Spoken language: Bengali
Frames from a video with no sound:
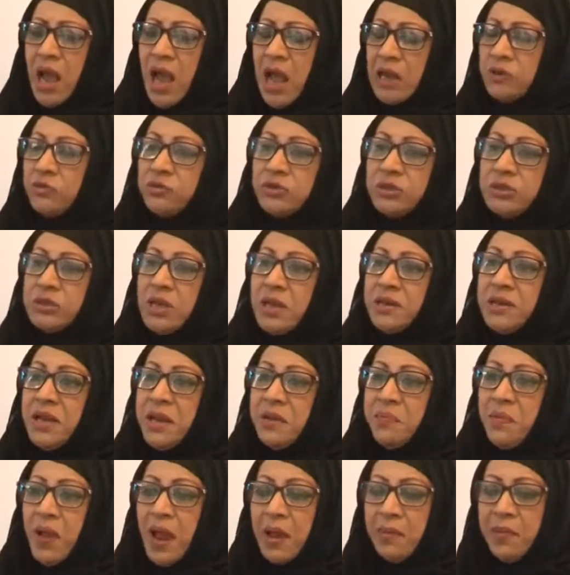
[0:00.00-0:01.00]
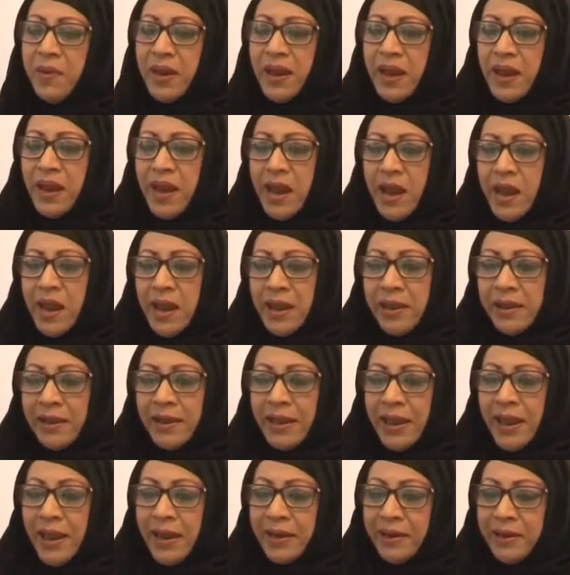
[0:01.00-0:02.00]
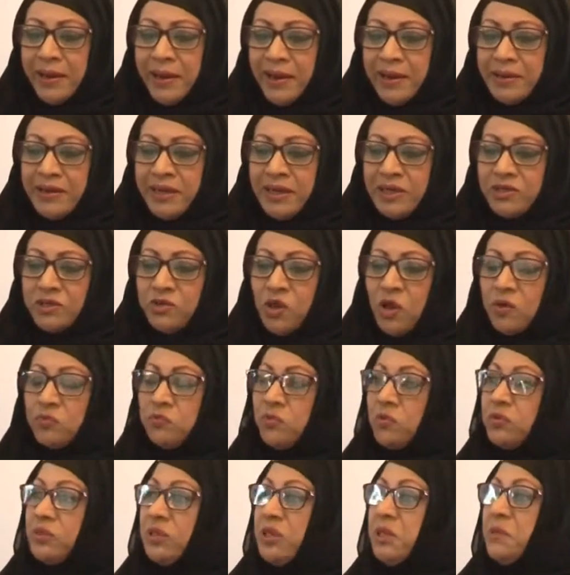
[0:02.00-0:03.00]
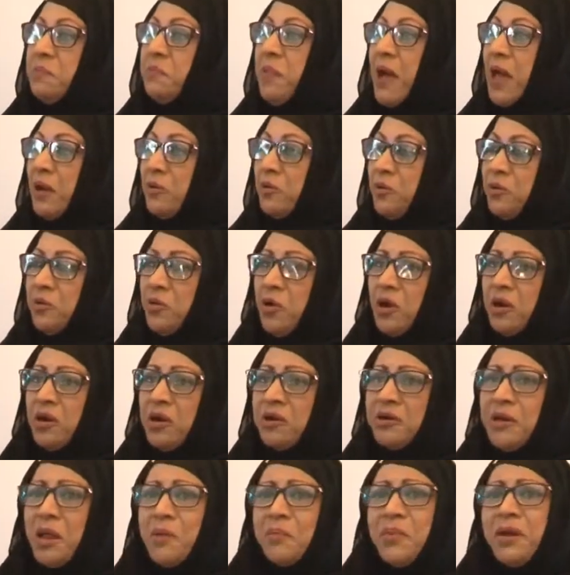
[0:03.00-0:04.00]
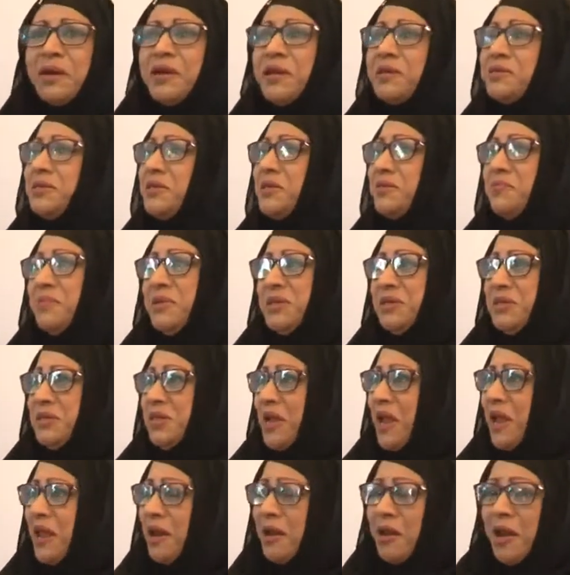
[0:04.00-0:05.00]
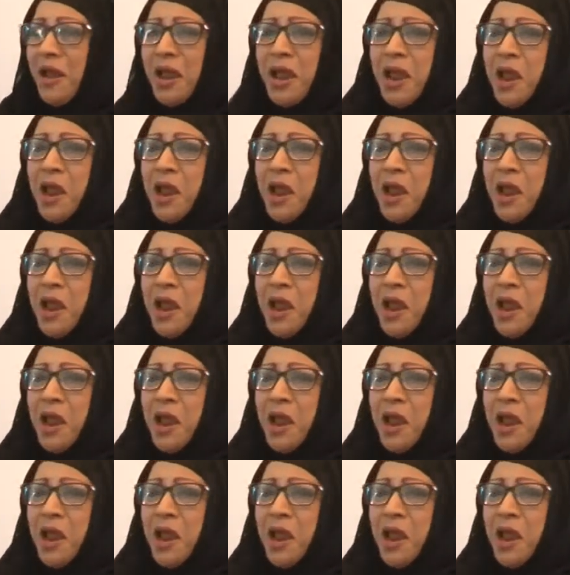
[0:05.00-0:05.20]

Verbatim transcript: আনুষ্ঠানিকভাবে কেক কেটে জন্মদিন পালন করাটা আমার কাছে বিশাল